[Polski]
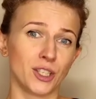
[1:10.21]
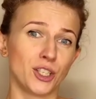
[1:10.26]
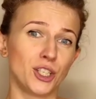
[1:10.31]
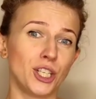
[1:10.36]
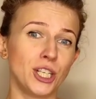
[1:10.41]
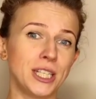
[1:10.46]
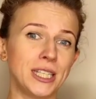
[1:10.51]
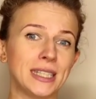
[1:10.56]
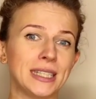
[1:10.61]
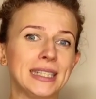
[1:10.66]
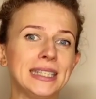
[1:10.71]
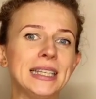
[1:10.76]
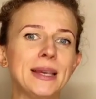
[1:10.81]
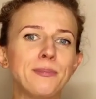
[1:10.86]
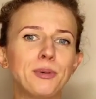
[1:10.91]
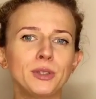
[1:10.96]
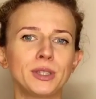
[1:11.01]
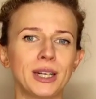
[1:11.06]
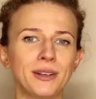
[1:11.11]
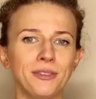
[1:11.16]
Czyli nie
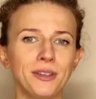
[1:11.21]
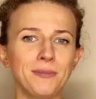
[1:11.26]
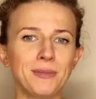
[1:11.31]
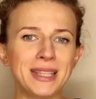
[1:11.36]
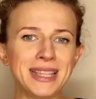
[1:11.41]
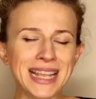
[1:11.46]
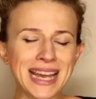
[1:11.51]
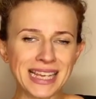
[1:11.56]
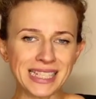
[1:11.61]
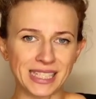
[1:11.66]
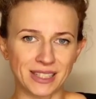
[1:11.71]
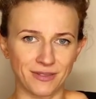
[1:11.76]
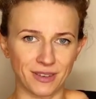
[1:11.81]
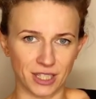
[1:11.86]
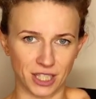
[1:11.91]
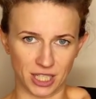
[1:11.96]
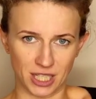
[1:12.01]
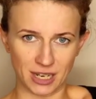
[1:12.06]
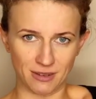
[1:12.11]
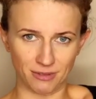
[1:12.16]
potrafimy
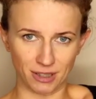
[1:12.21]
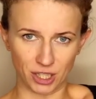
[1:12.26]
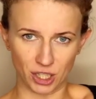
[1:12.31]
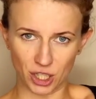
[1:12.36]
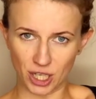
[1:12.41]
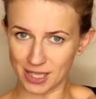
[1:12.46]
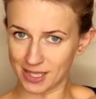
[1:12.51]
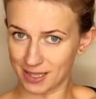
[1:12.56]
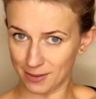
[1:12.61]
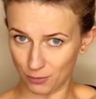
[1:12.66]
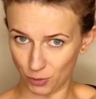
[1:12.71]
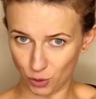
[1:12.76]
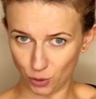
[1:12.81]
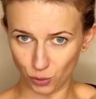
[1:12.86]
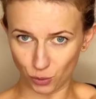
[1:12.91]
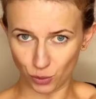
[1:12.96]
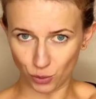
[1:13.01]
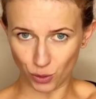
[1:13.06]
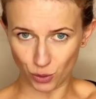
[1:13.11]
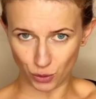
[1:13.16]
nazwać nawet czasem
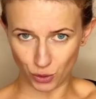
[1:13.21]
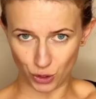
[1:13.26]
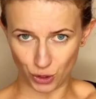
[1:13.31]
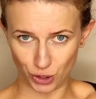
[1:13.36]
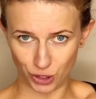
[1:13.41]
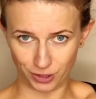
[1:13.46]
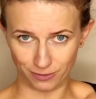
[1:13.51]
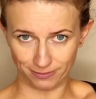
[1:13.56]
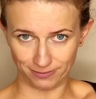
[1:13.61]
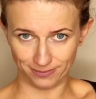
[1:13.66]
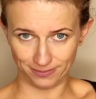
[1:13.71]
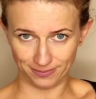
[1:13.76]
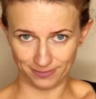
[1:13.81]
trudności.